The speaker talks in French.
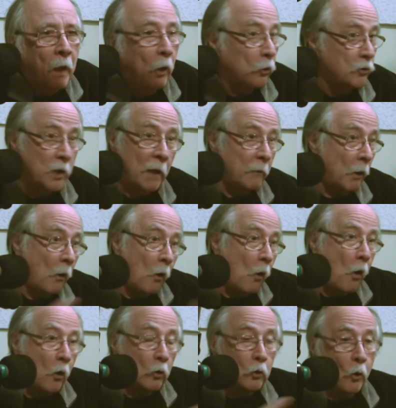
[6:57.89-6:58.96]
Alors c'est
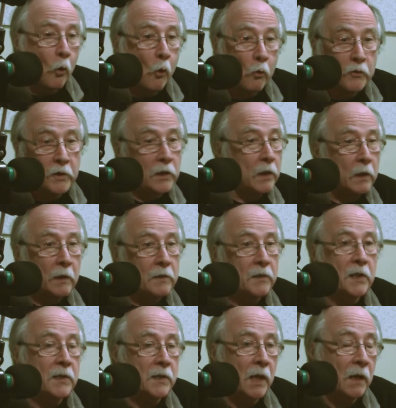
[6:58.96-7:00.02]
en, gros c'est
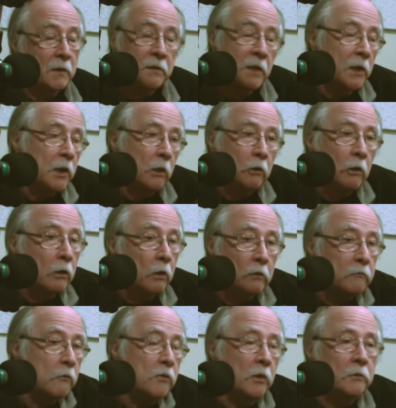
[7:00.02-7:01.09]
ça, c'est à dire que
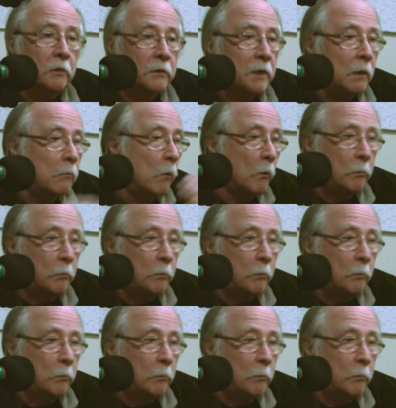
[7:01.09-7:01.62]
quand vous entendez le